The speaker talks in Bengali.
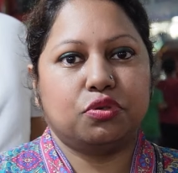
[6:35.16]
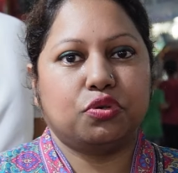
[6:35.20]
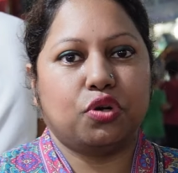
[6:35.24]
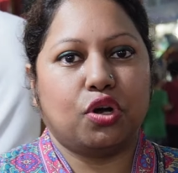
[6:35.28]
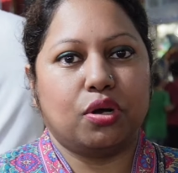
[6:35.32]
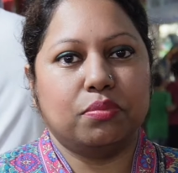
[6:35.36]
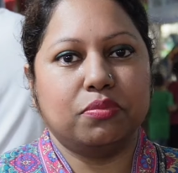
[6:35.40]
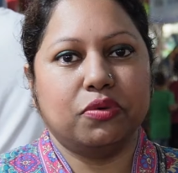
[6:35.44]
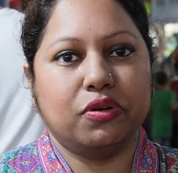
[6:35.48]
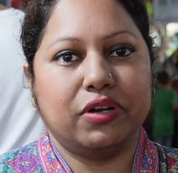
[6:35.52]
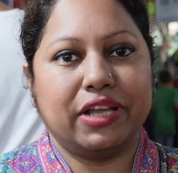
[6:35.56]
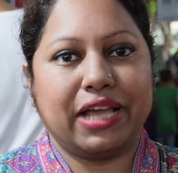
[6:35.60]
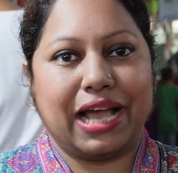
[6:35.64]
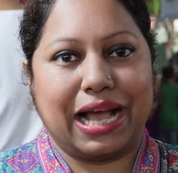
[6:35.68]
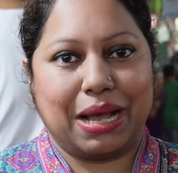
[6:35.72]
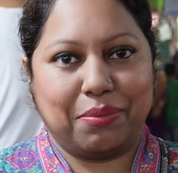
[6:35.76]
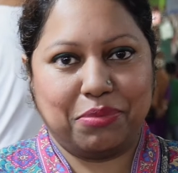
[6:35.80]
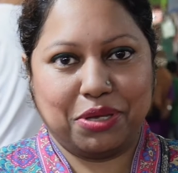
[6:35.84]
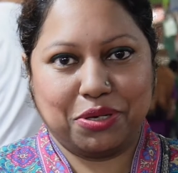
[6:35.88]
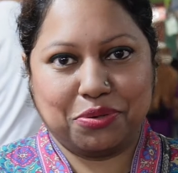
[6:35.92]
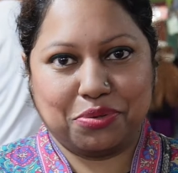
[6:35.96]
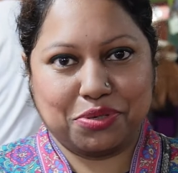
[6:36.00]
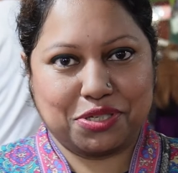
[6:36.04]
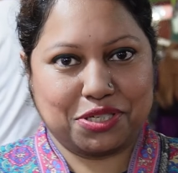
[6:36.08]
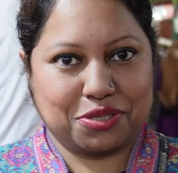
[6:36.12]
একটু কম হলে
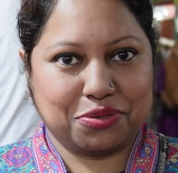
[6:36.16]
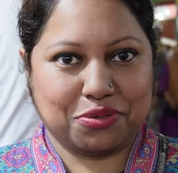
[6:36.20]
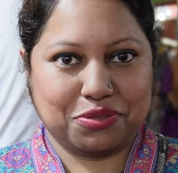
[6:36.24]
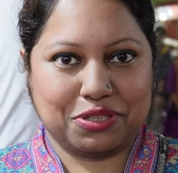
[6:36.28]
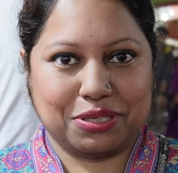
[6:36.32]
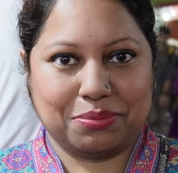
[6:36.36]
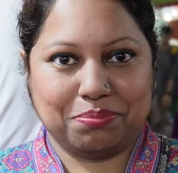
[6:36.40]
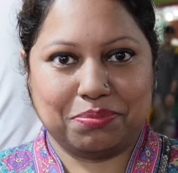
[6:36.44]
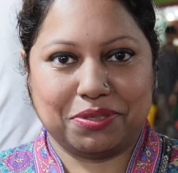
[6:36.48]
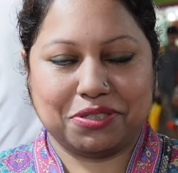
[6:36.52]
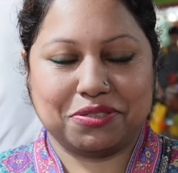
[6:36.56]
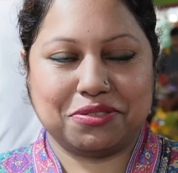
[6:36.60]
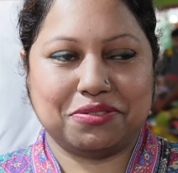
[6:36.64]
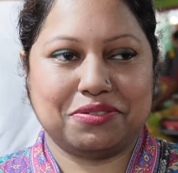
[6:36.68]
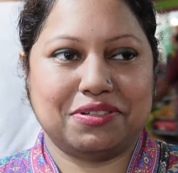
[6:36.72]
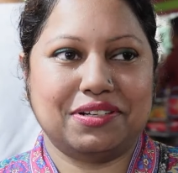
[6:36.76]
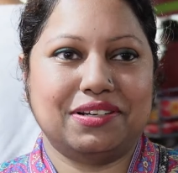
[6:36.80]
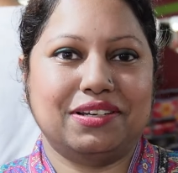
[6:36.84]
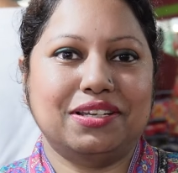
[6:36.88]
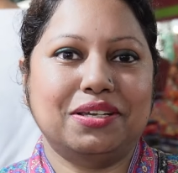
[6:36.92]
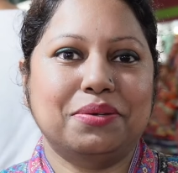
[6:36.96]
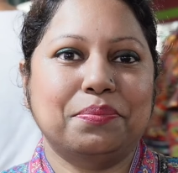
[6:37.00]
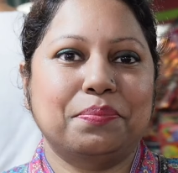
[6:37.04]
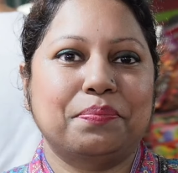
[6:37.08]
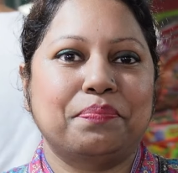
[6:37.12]
আমি খুশি হতাম
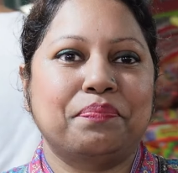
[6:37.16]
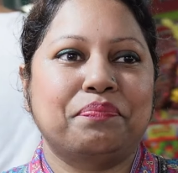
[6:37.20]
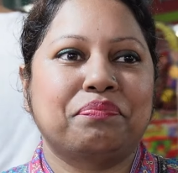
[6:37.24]
পার্সোনালি